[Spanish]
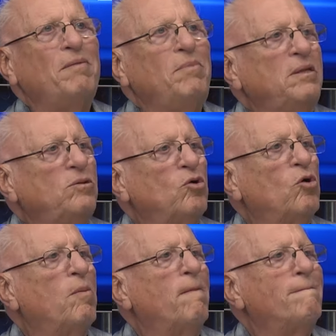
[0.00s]

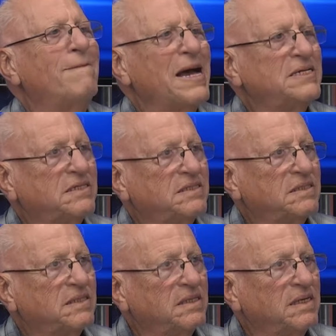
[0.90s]
emitió
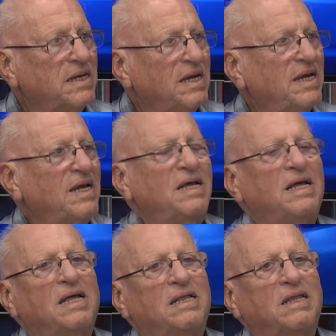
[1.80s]
más
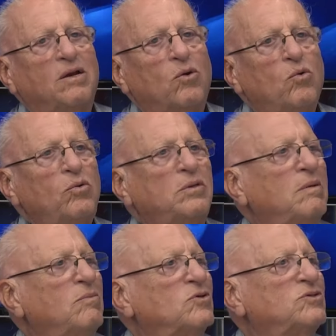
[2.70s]
de los
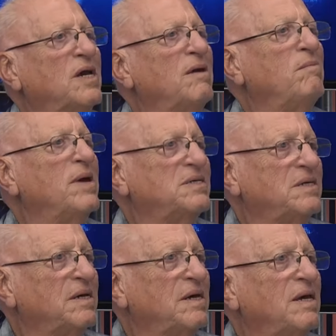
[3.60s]
últimos seis
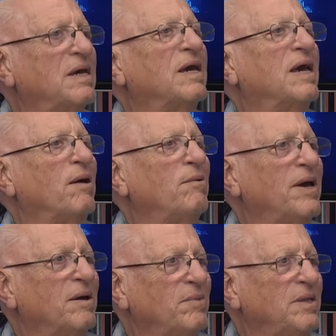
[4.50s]
meses que
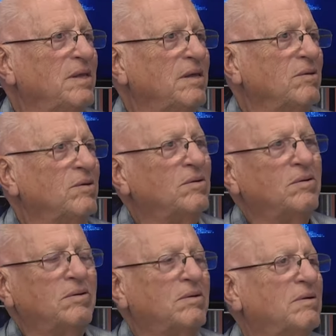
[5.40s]
había
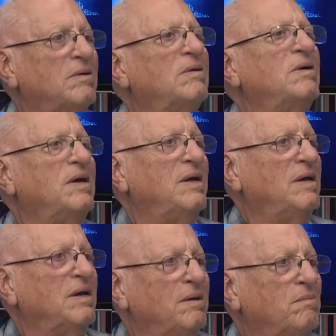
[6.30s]
emitido
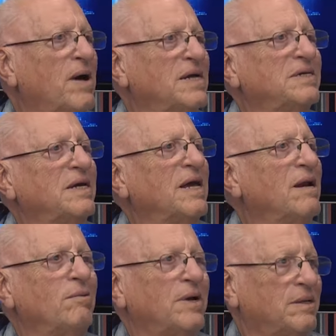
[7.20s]
eh, Massa y
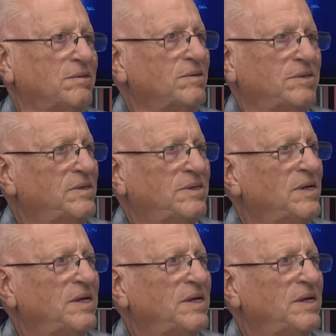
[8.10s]
Alberto. Sí.